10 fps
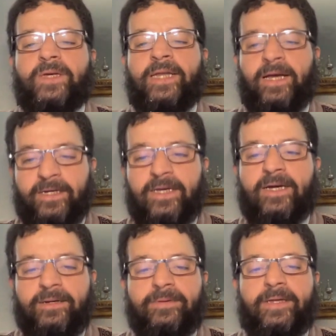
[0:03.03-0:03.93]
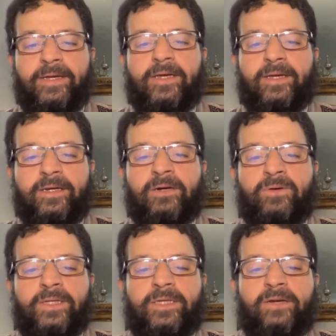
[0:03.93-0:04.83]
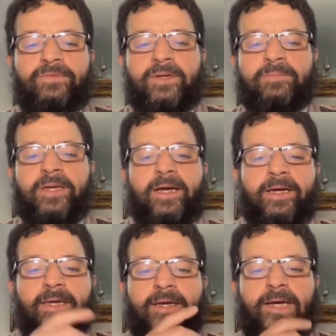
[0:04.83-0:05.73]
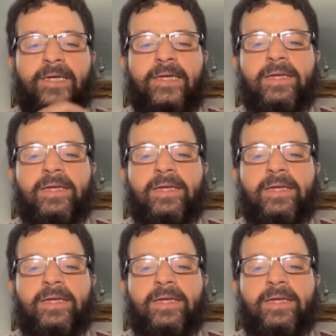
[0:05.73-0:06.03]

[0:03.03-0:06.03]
الحقيقة معناها لو اعترفنا بالحقيقة